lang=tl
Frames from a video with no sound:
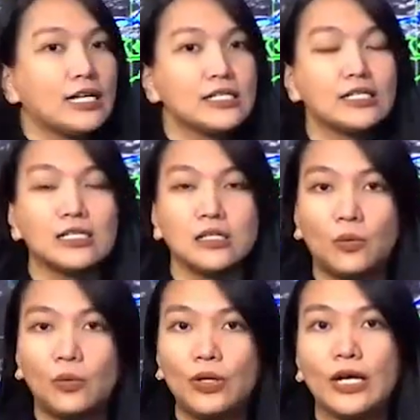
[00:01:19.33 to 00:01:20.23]
at sa
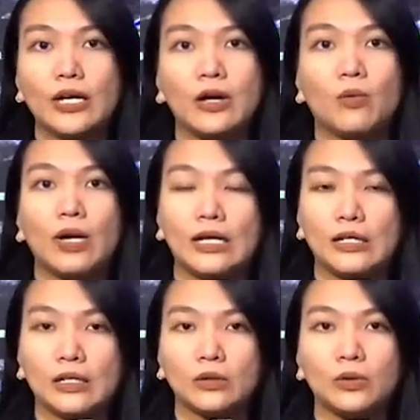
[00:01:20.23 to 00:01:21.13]
kasalukuyan ay wala
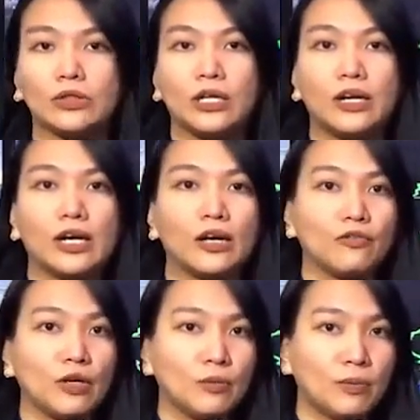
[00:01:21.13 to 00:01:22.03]
rin itong direct
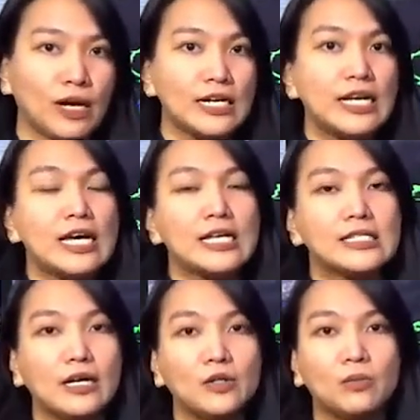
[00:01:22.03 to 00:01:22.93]
effect pa
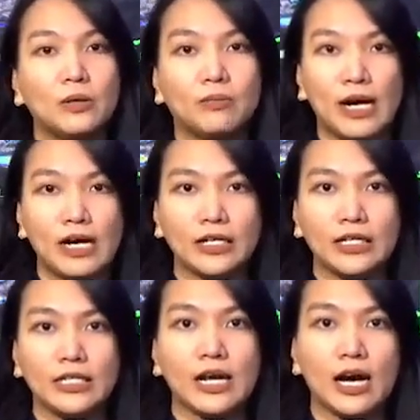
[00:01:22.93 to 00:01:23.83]
sa anumang
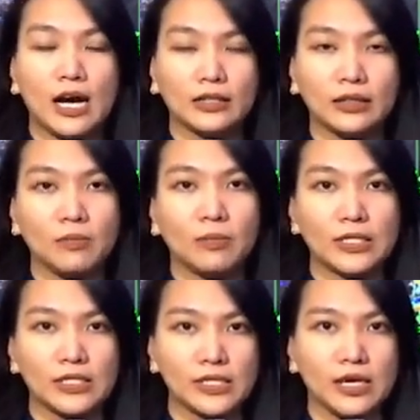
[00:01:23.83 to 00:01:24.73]
bahagi ng ating
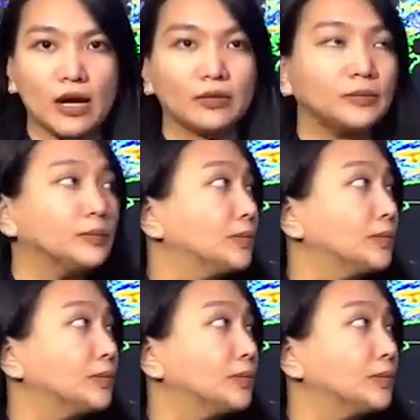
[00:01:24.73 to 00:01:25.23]
bansa.